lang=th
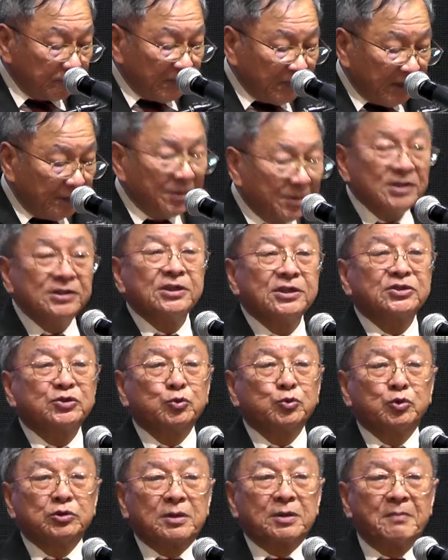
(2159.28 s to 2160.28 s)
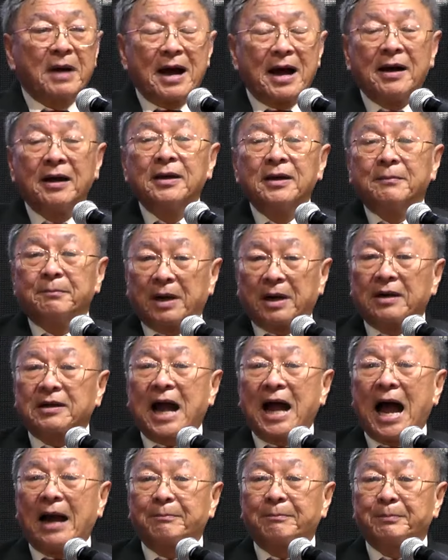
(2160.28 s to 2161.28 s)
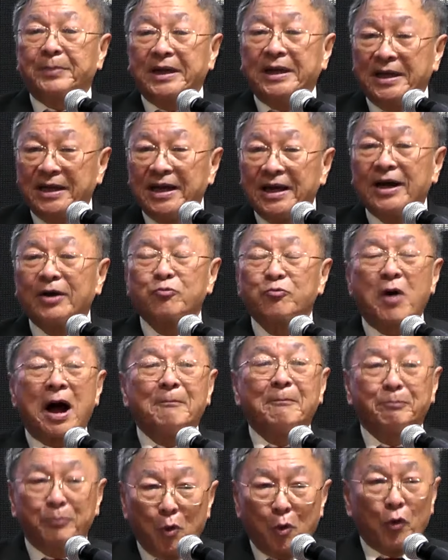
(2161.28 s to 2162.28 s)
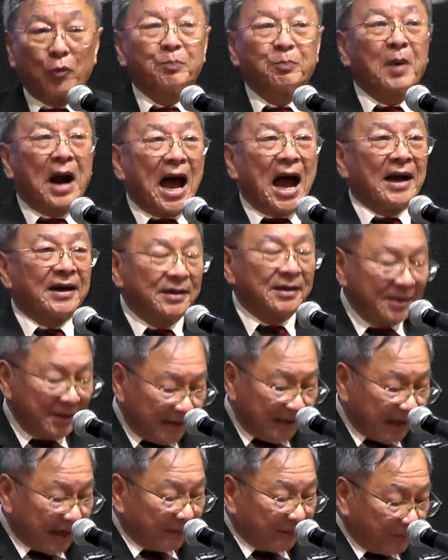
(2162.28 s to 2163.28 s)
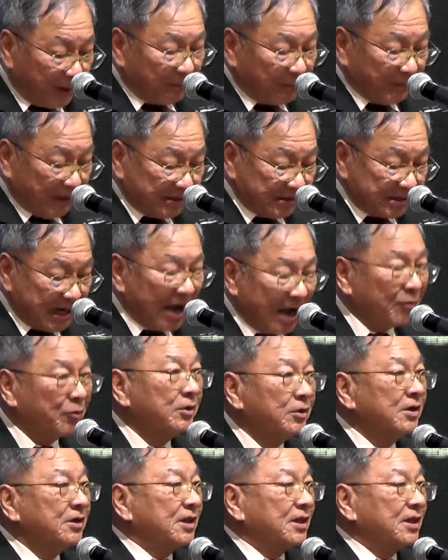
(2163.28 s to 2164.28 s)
พระเยซูจะมาประกาศปีแห่งความโปรดปรานแห่งพระเป็นเจ้า ตั้ง